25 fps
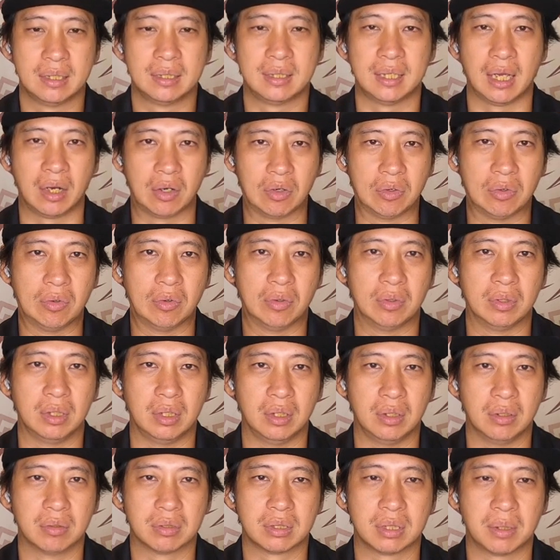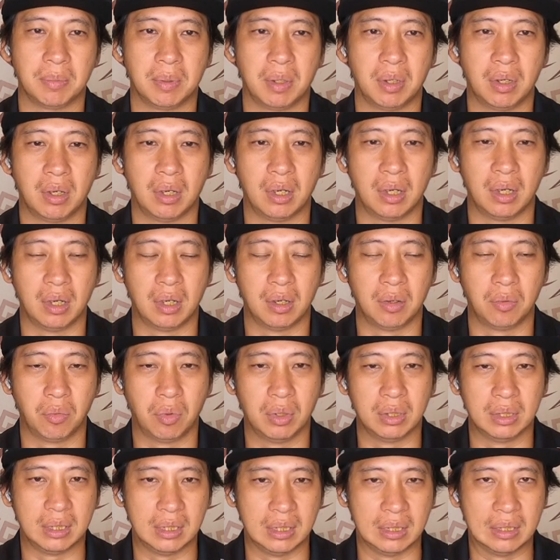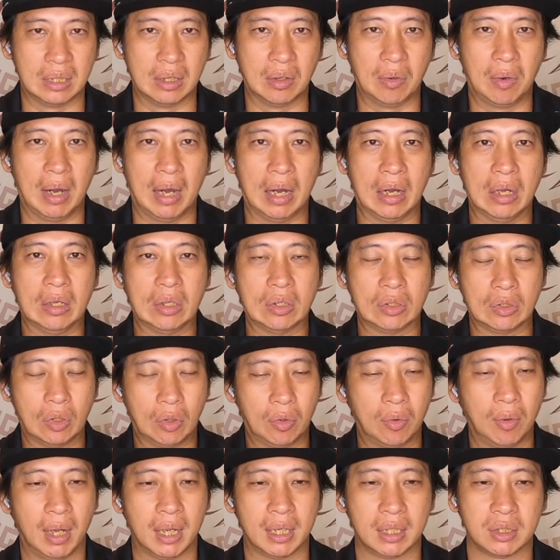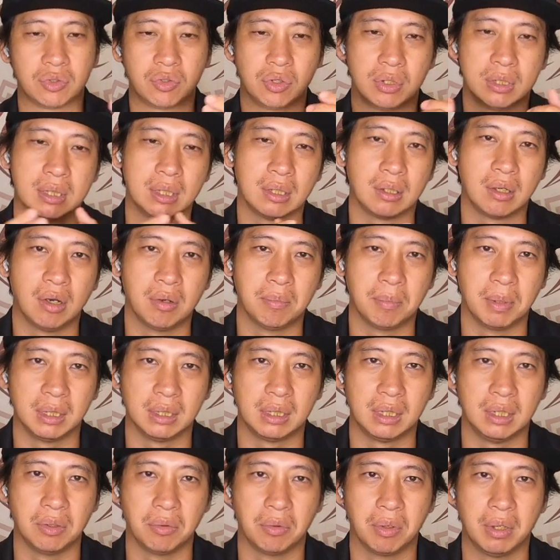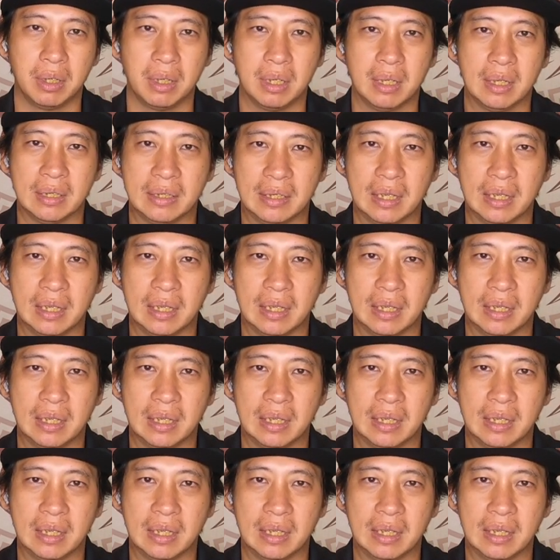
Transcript: 假如你有什么问题的话，都欢迎随时跟我们提问。